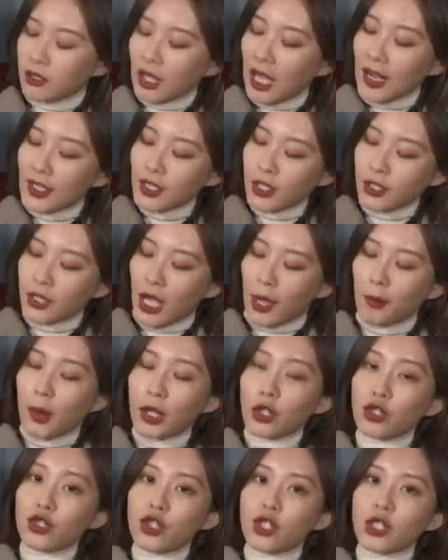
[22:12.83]
它这个羊
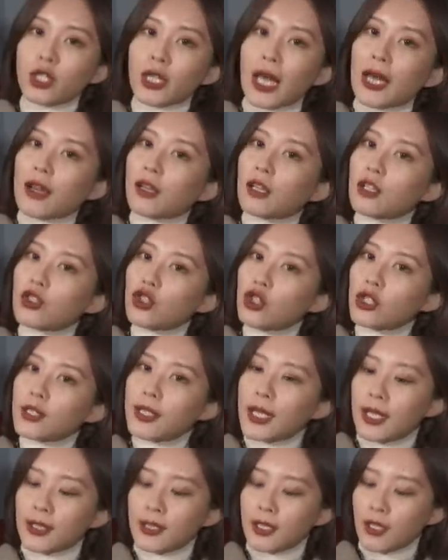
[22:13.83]
毛的质感跟之
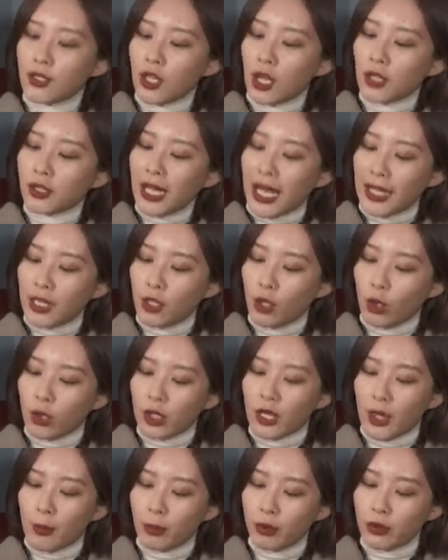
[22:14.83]
前介绍的。大衣有
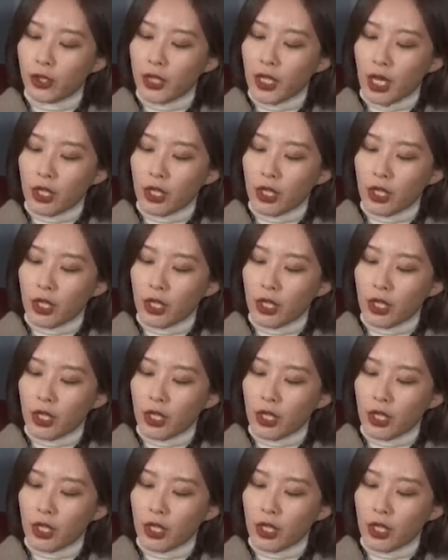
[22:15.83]
一点不一